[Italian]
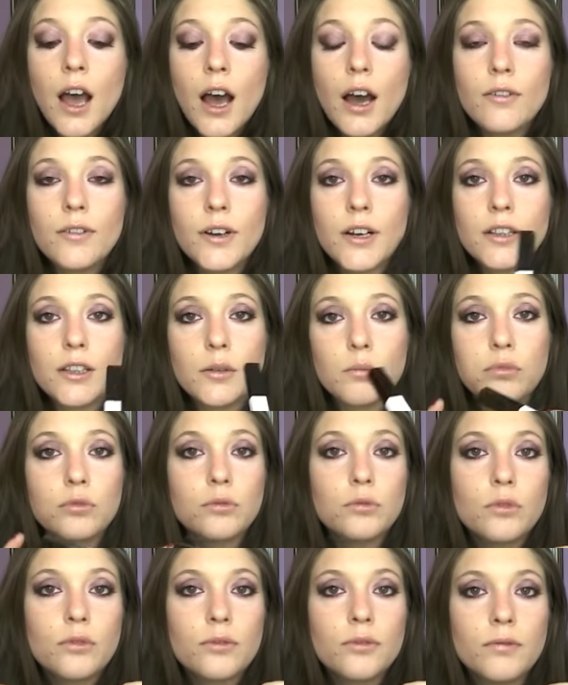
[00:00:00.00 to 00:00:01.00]
avrete
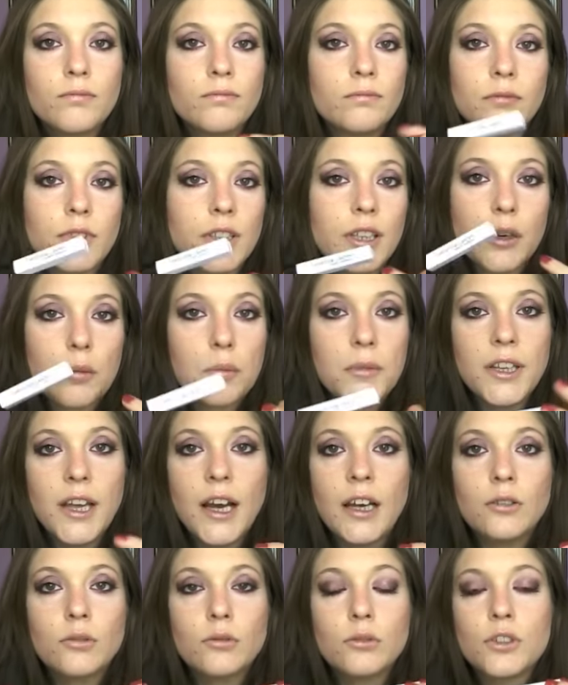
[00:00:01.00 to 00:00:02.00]
appunto mh, mm,
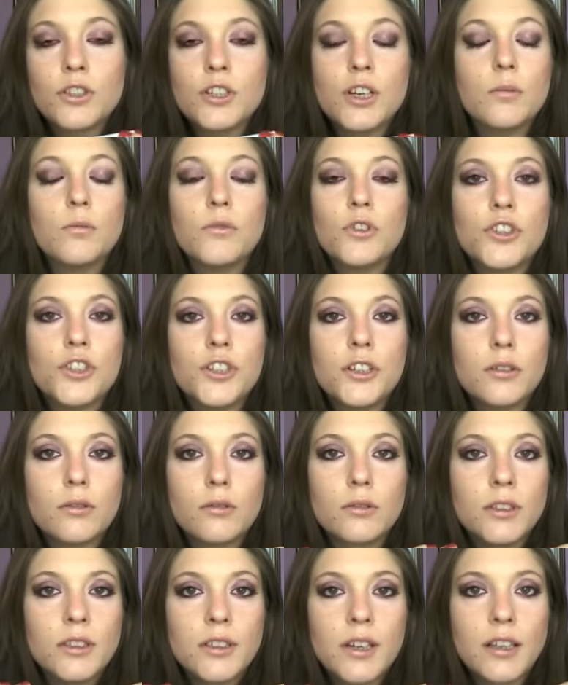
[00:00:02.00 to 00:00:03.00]
terminato diciamo il
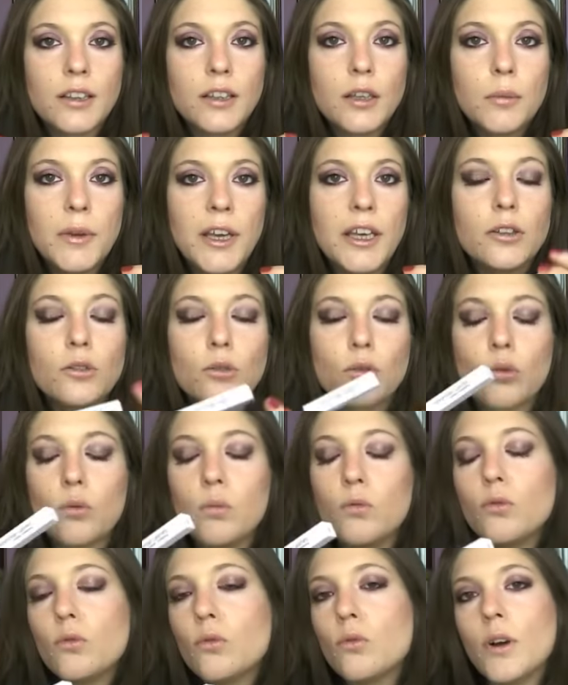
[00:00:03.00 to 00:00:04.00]
ciclo di trattamento,
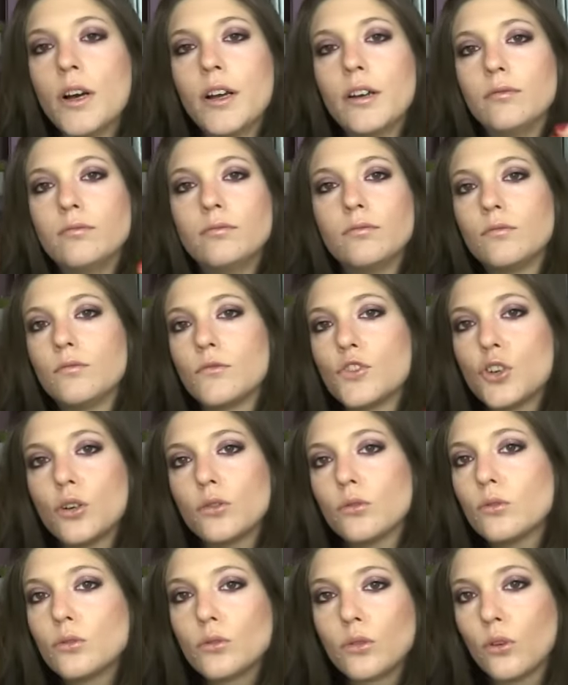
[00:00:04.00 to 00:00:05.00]
comunque mh, mm, ciò
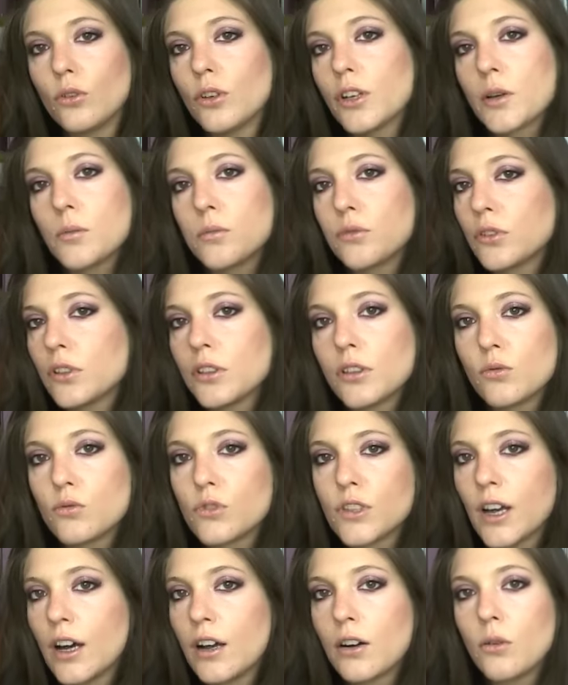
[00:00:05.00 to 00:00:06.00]
non toglie che potete
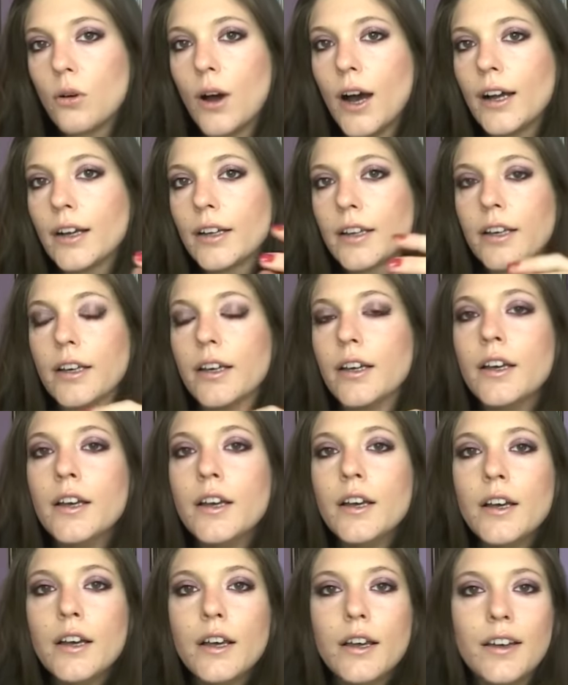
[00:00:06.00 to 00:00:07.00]
usarlo anche
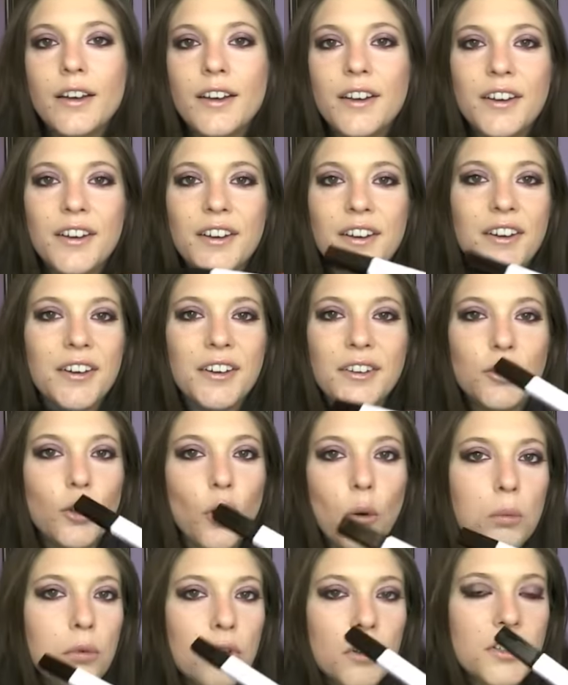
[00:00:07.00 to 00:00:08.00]
eh,
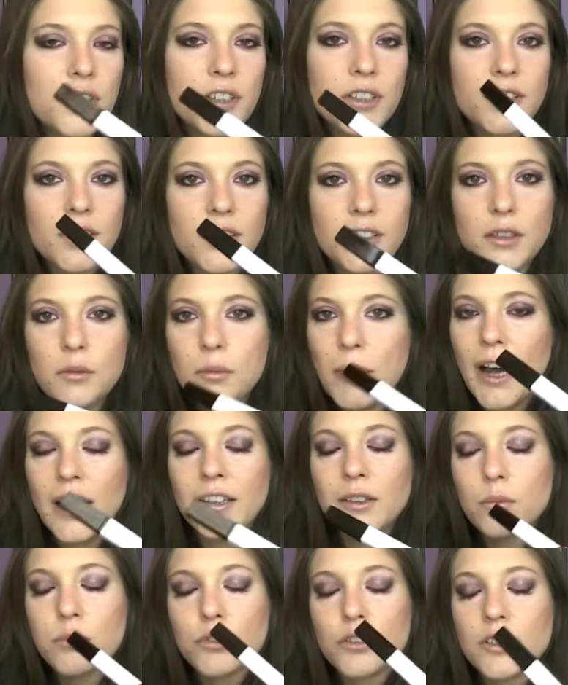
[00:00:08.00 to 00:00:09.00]
dopo le sei
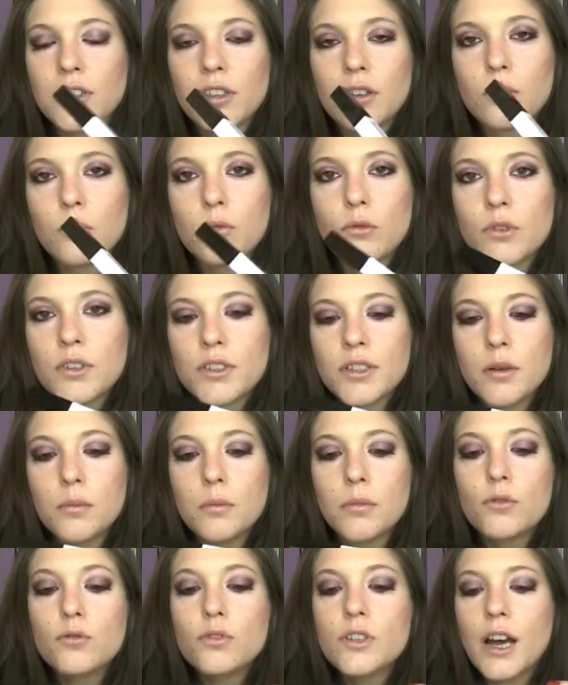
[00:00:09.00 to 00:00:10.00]
settimane, potete comunque
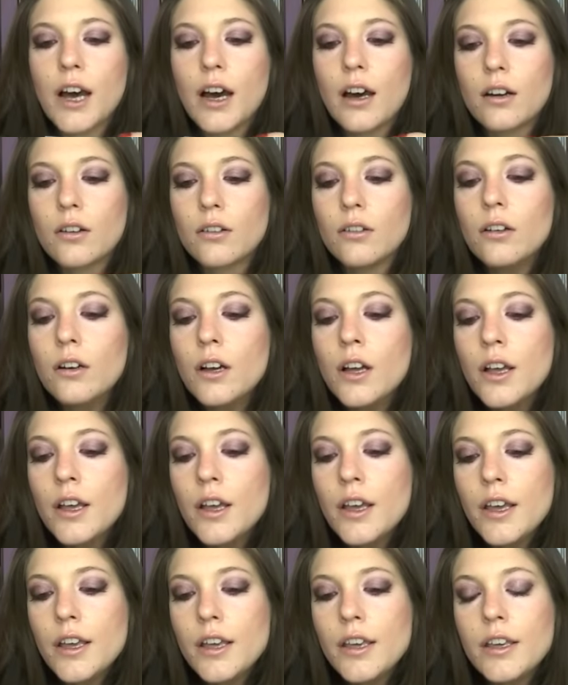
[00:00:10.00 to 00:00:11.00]
sempre usarlo
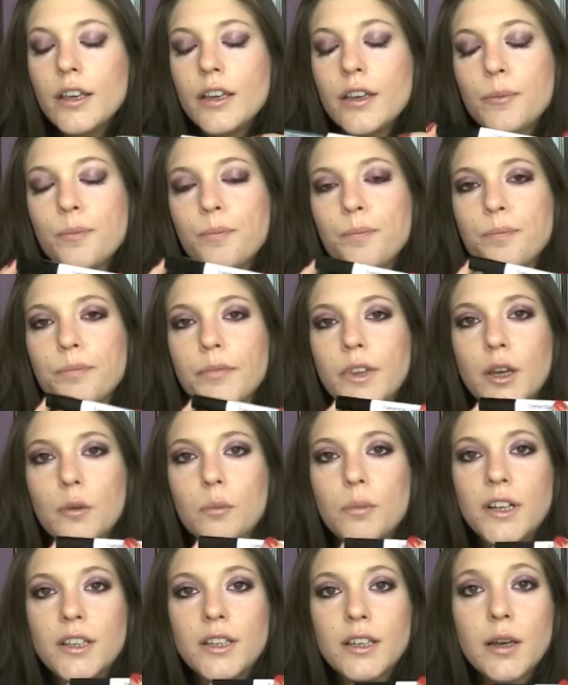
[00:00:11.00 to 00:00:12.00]
e mh, mm,
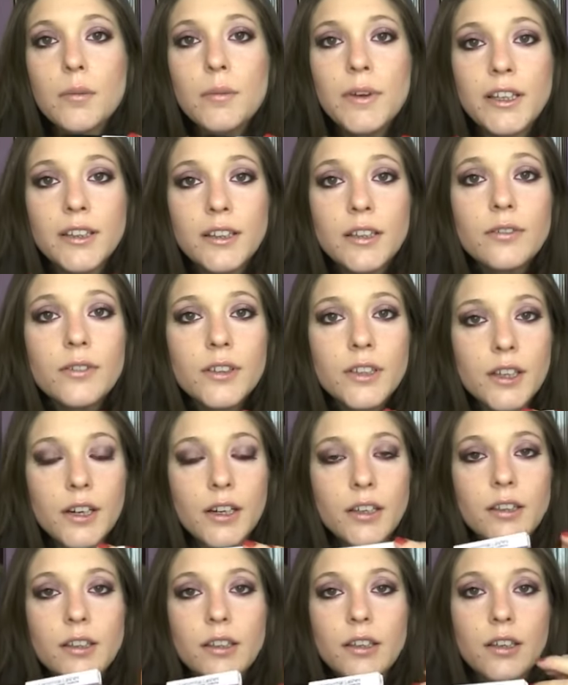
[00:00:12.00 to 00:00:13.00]
praticamente
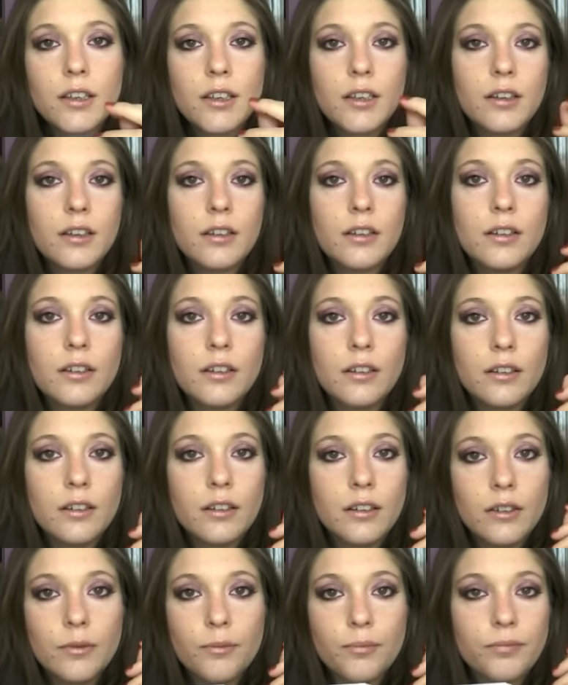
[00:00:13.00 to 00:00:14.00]
vedrete che
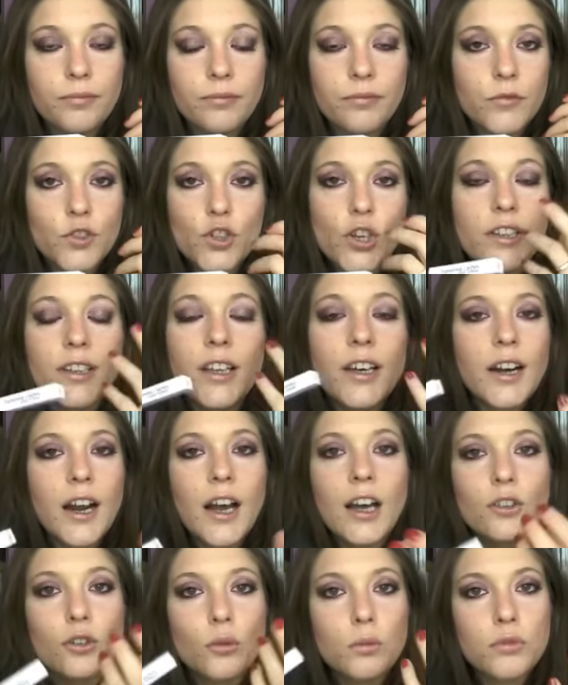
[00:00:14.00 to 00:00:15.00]
eh, cioè
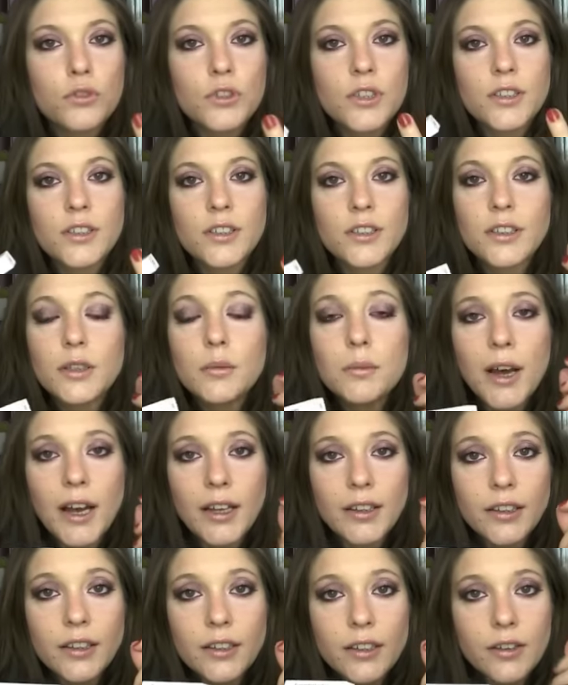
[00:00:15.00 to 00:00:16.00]
darà dopo sei
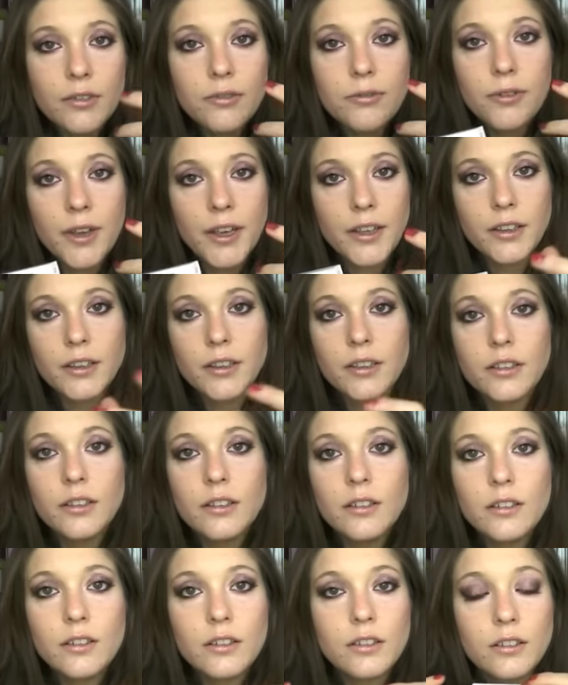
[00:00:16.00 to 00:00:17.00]
settimane gli
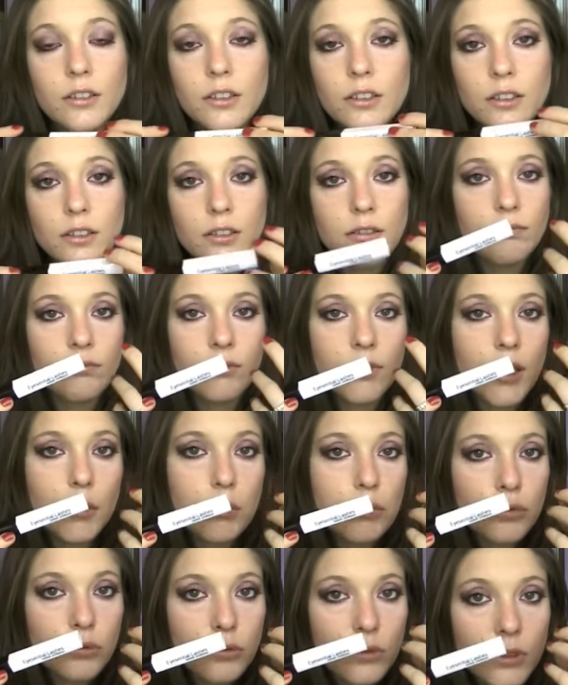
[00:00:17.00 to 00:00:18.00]
effetti eh, di, di
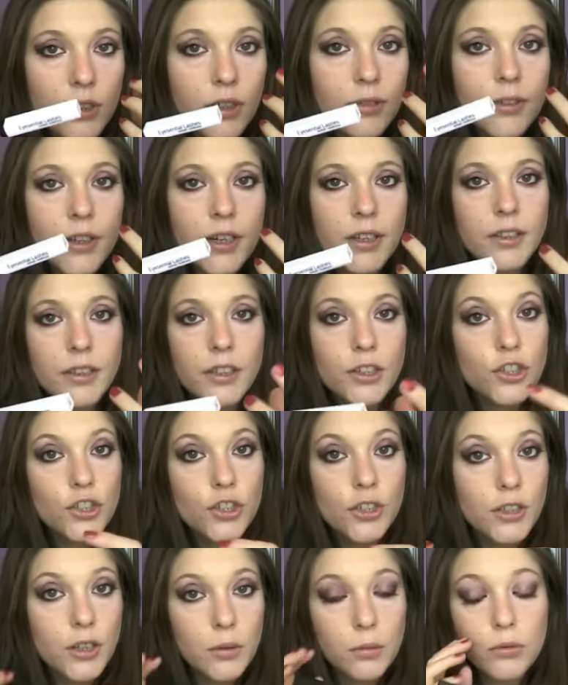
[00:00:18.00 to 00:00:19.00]
appunto di avere delle delle
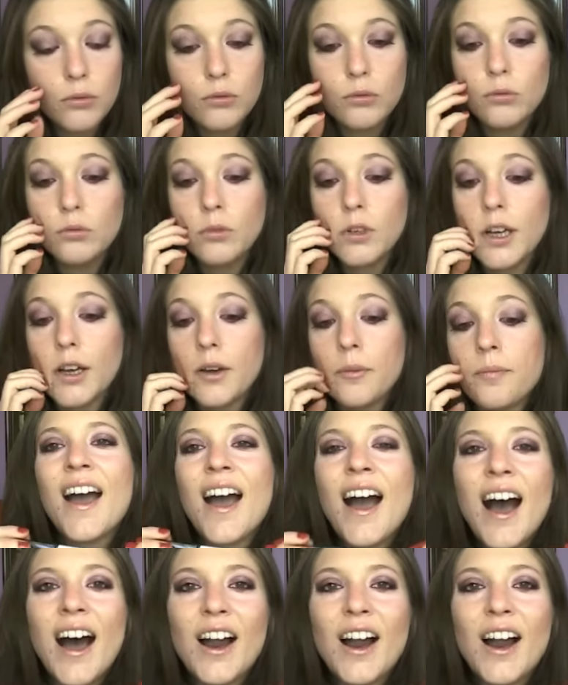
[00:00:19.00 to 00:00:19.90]
ciglia più lunghe.